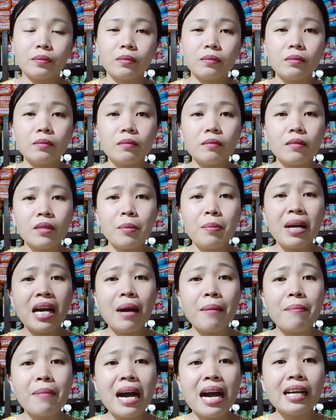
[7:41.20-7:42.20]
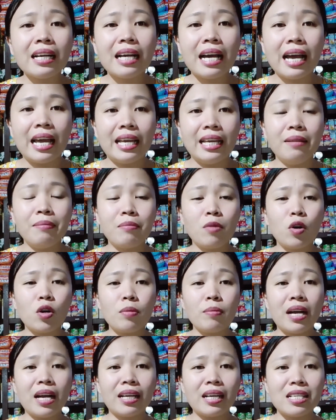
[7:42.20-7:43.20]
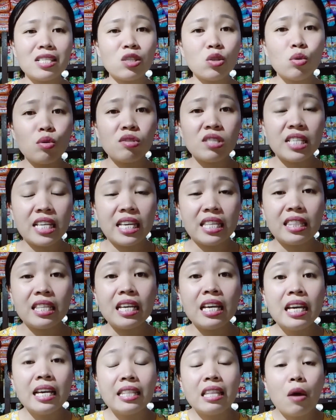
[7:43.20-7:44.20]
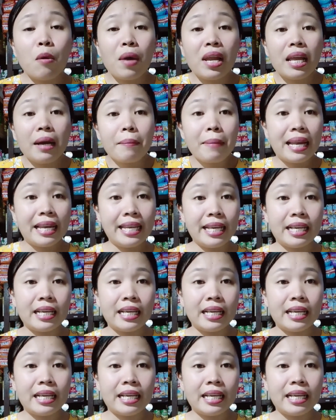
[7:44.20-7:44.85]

mga bagay or mga gastusin na walang balik